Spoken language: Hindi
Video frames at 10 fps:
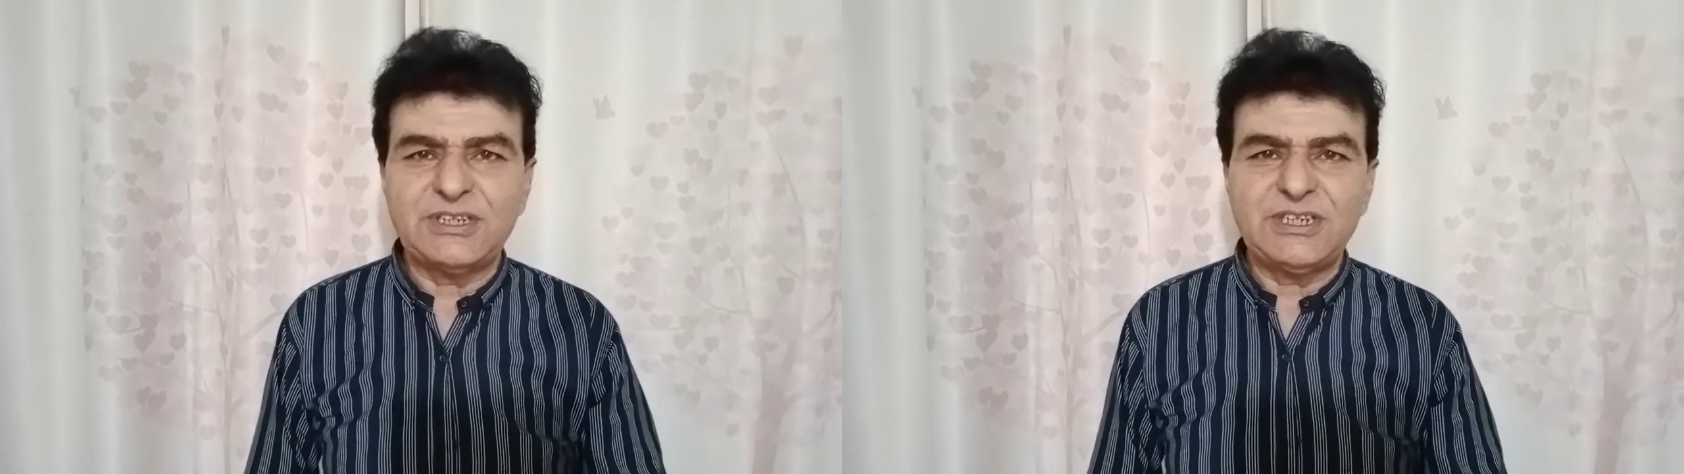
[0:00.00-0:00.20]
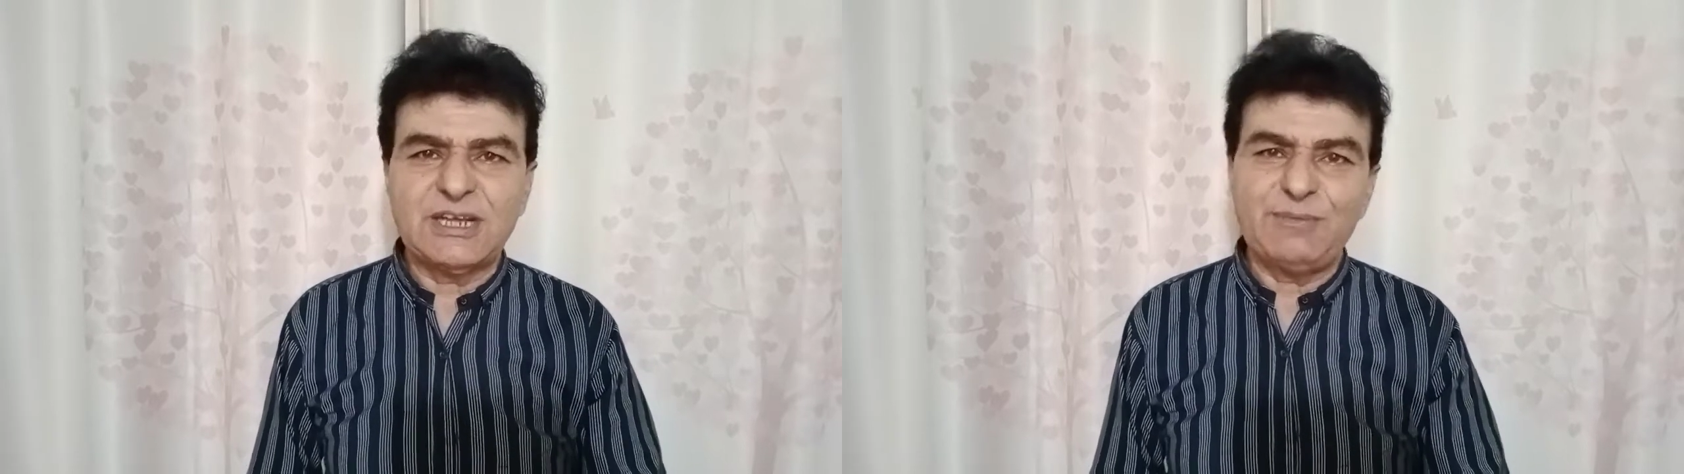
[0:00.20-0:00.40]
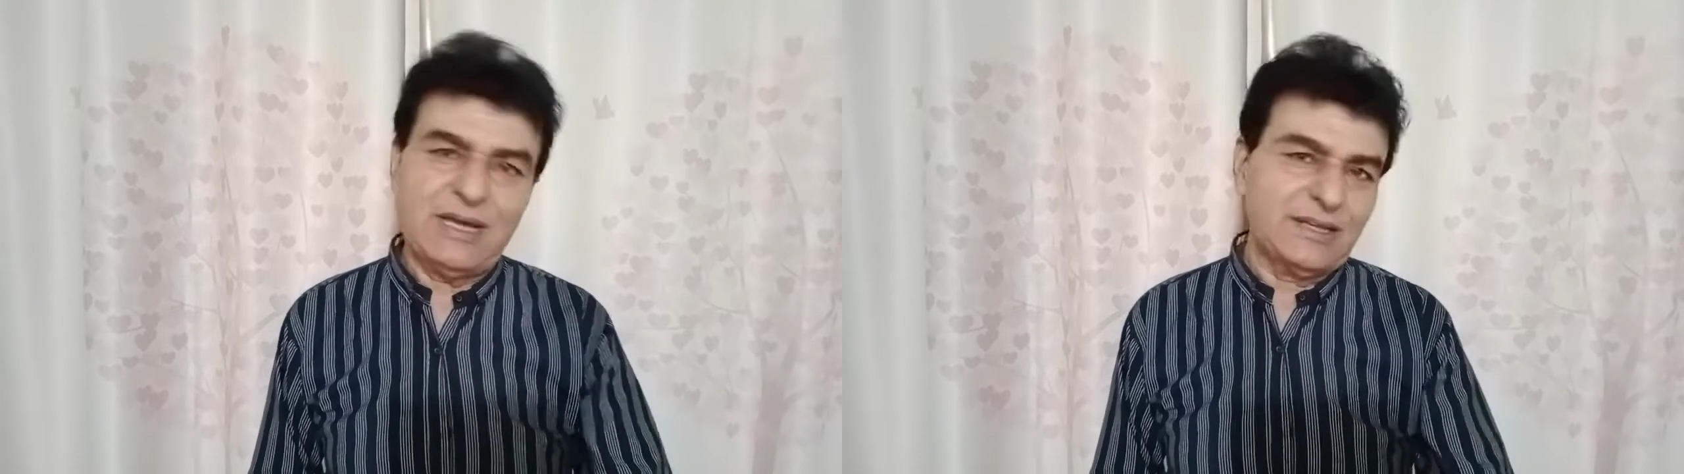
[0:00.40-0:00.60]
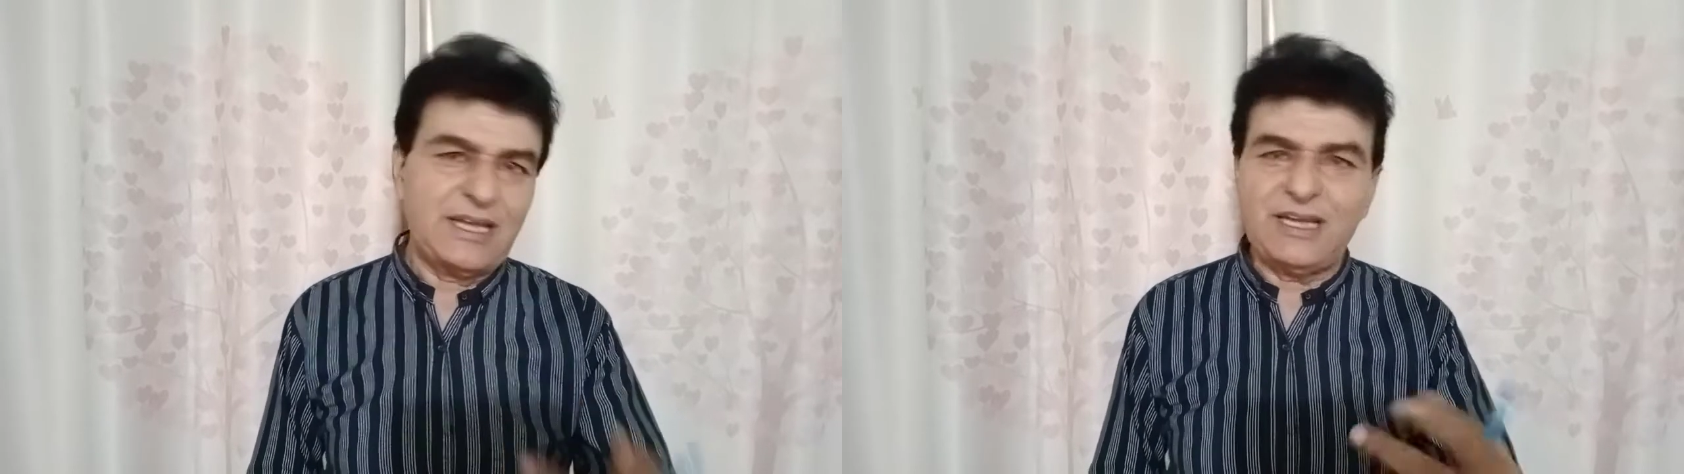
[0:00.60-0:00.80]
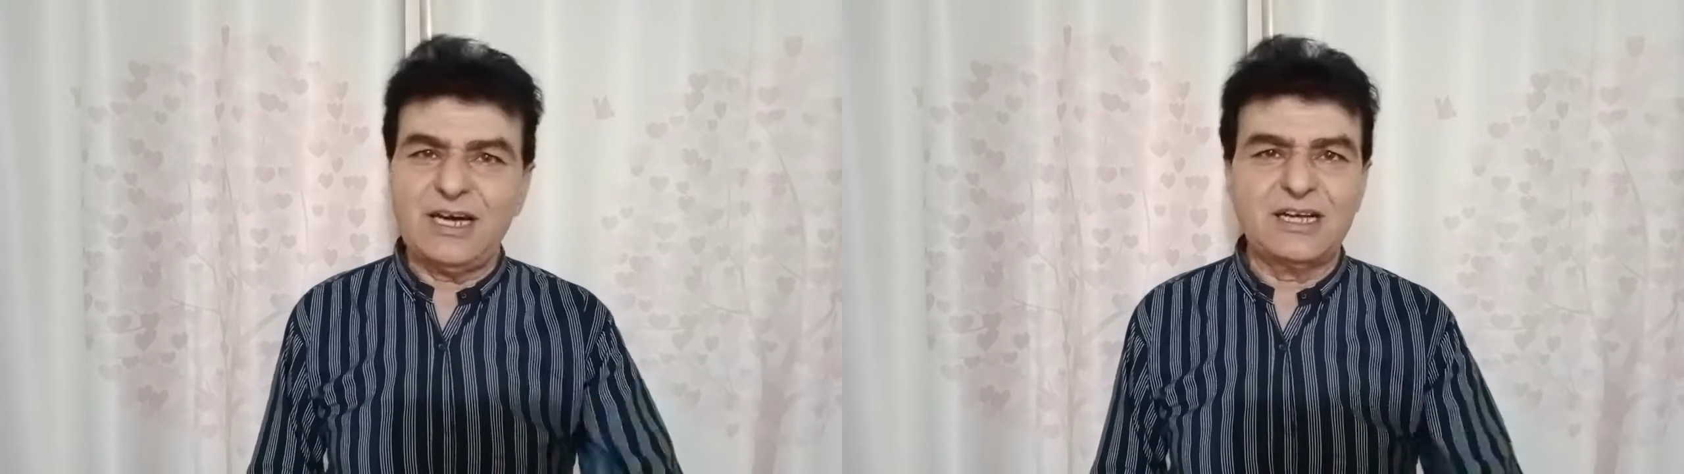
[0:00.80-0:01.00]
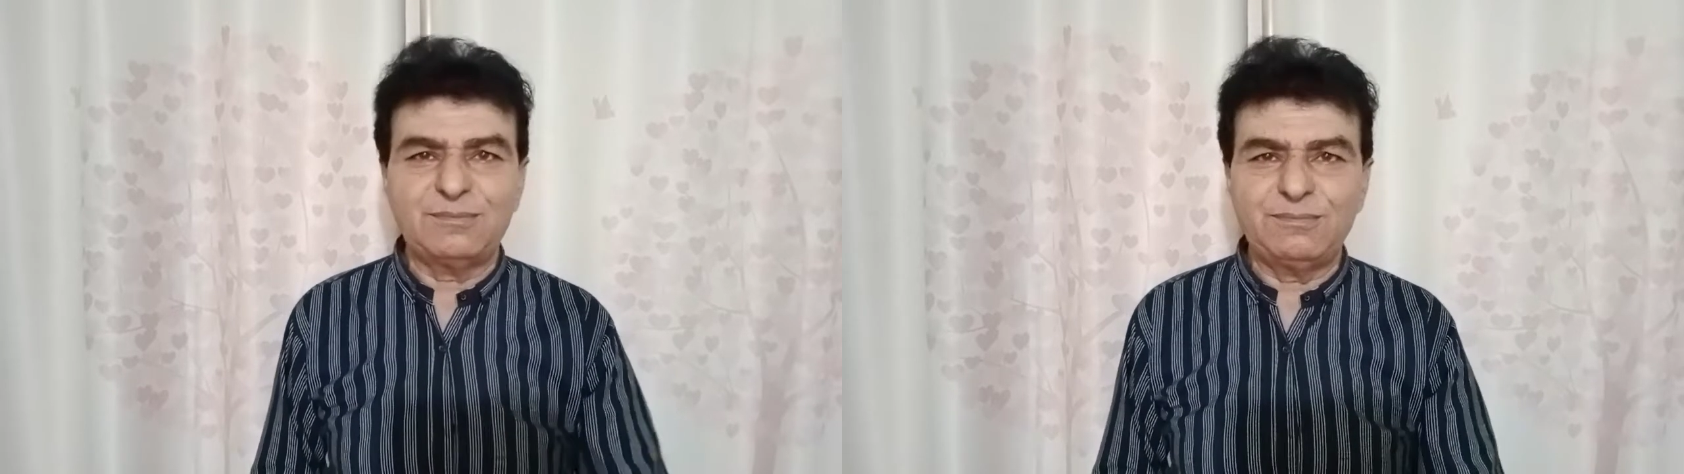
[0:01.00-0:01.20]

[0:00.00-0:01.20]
थी कि मैं नहीं हार